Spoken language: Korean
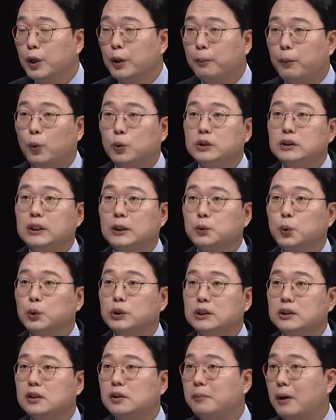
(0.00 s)
본인의
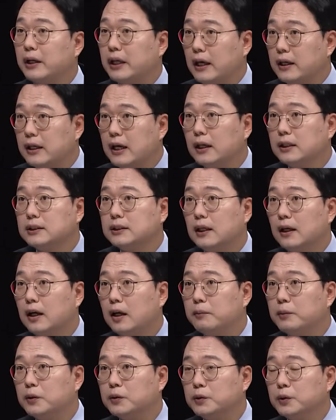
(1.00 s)
소신을 막 얘기하기
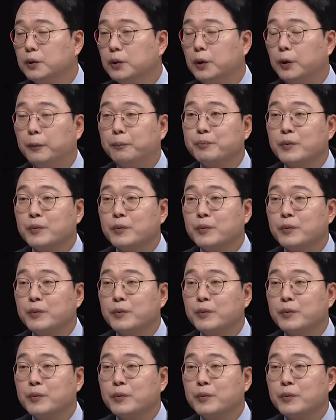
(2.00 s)
시작하면은요